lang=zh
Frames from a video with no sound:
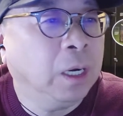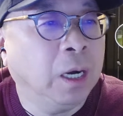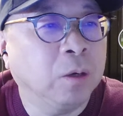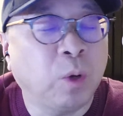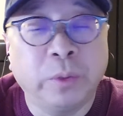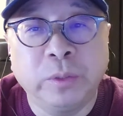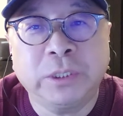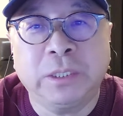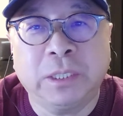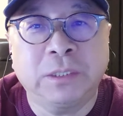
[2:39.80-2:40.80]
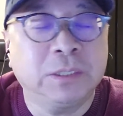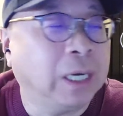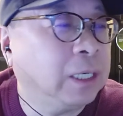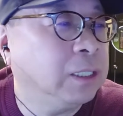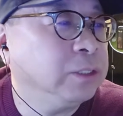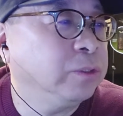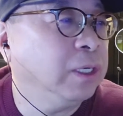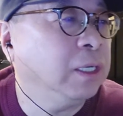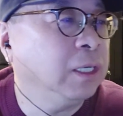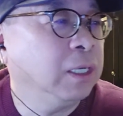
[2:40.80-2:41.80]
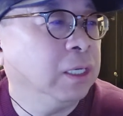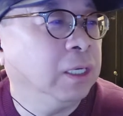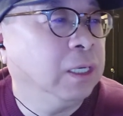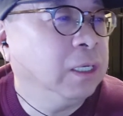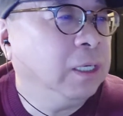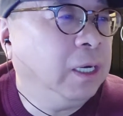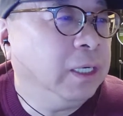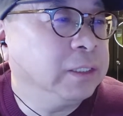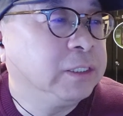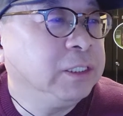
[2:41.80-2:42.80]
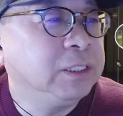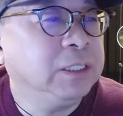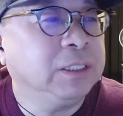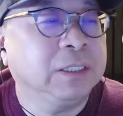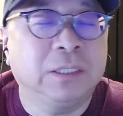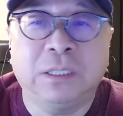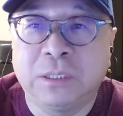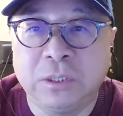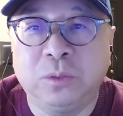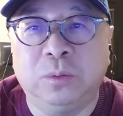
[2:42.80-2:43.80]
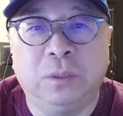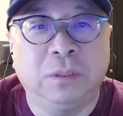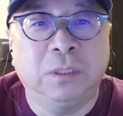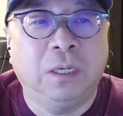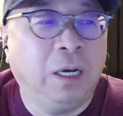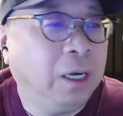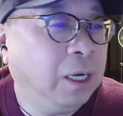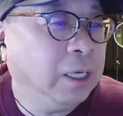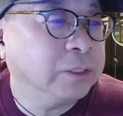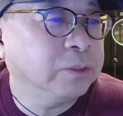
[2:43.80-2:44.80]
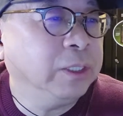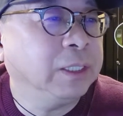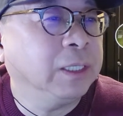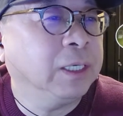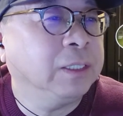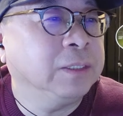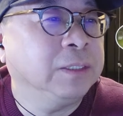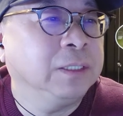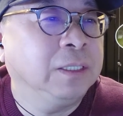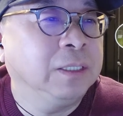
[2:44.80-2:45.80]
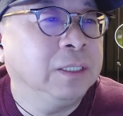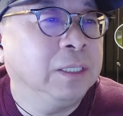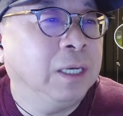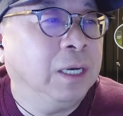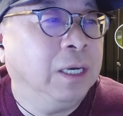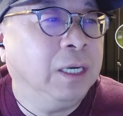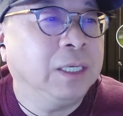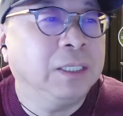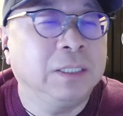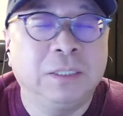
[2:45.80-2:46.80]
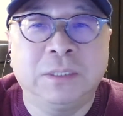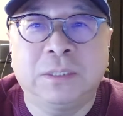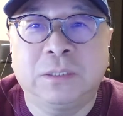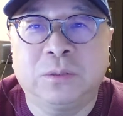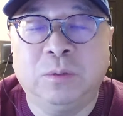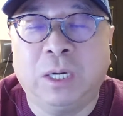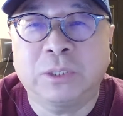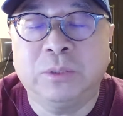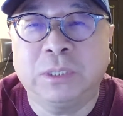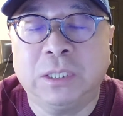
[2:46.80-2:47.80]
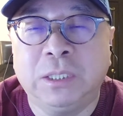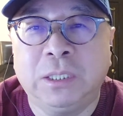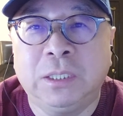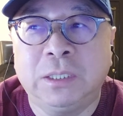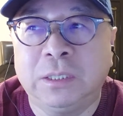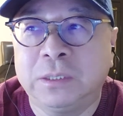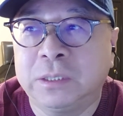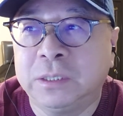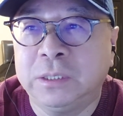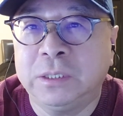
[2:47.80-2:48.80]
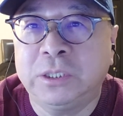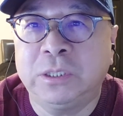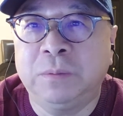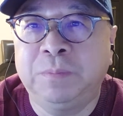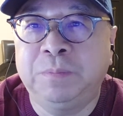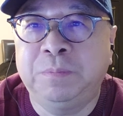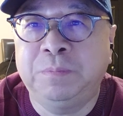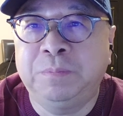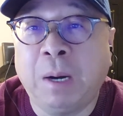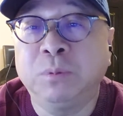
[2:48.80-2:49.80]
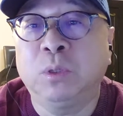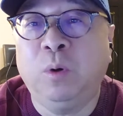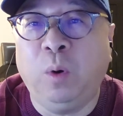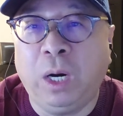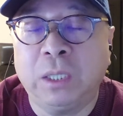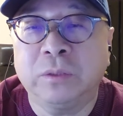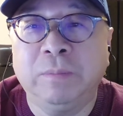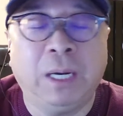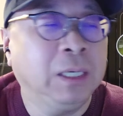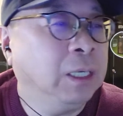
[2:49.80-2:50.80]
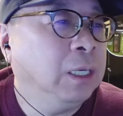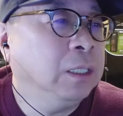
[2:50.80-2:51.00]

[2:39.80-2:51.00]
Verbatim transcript: 啊广东省的自然科学啊基金的资助啊，所以呢啊俗话说这个是纸包不住火，对吧？